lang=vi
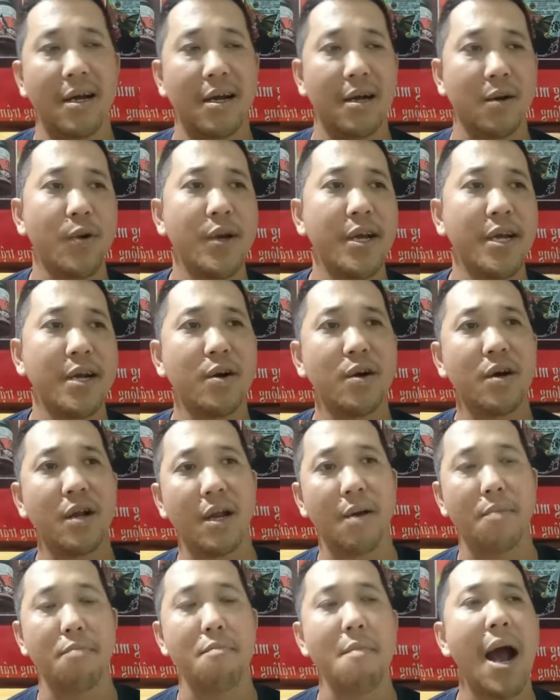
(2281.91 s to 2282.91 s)
khuyên
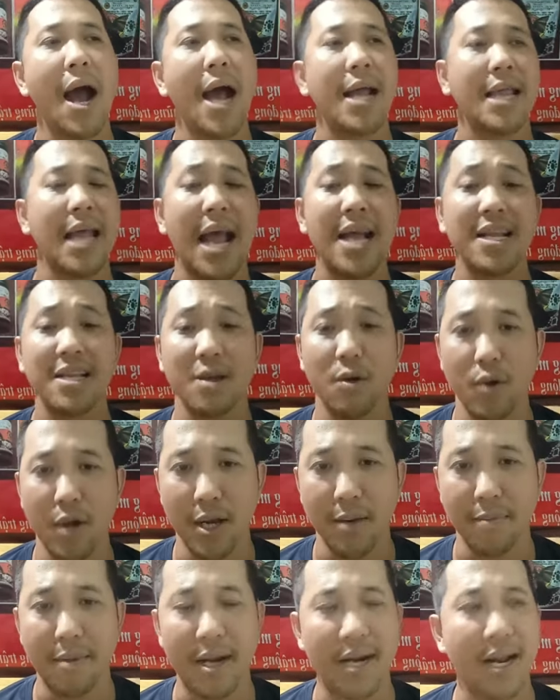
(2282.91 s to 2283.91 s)
là 3 tháng sổ
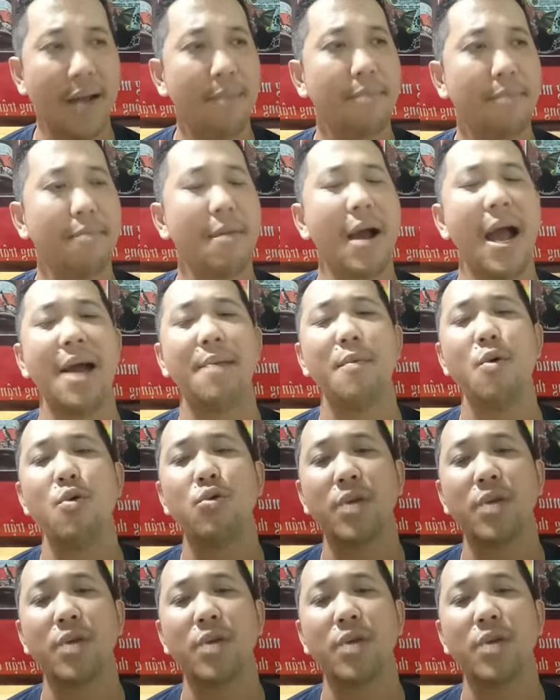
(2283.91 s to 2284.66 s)
lần, anh em 3-4